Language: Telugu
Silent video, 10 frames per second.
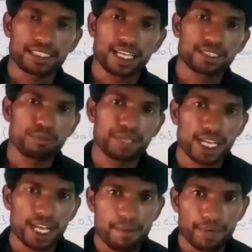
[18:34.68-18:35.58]
దాంతో
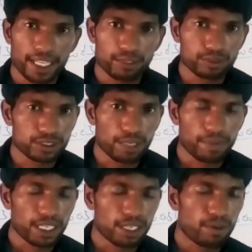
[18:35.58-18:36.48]
మినహాయింపు అనేది
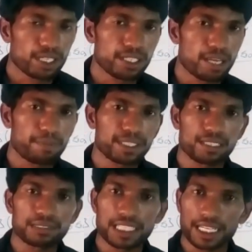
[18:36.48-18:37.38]
ఉంటుందన్నమాట వాటిలో ఏర్పాటు
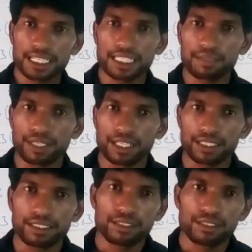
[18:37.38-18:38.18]
చేయడం జరగలేదు అనమాట